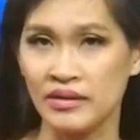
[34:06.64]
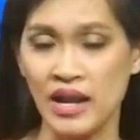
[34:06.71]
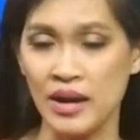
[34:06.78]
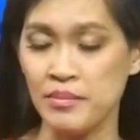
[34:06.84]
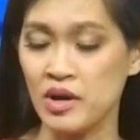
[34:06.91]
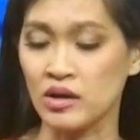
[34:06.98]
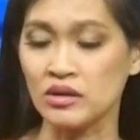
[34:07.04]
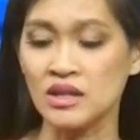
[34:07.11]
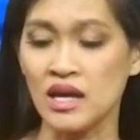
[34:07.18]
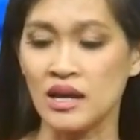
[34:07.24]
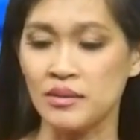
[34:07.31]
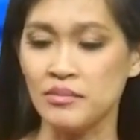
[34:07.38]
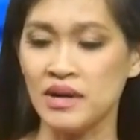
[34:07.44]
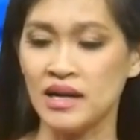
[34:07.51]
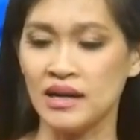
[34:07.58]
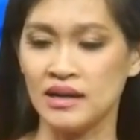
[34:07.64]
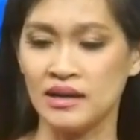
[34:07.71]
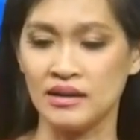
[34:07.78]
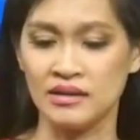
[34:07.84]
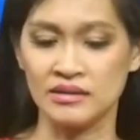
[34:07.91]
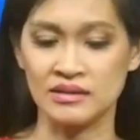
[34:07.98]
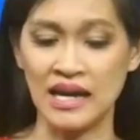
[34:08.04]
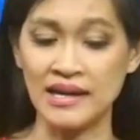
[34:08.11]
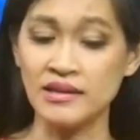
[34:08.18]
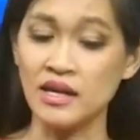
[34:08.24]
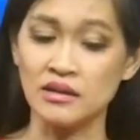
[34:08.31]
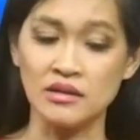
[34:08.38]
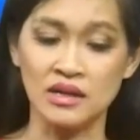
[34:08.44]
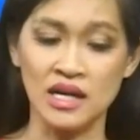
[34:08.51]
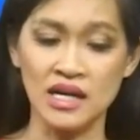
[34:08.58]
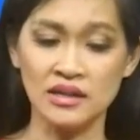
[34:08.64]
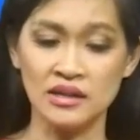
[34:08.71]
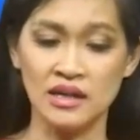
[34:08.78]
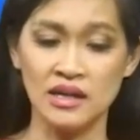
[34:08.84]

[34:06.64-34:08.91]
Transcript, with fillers: để mà có thể mà cải thiện được hết.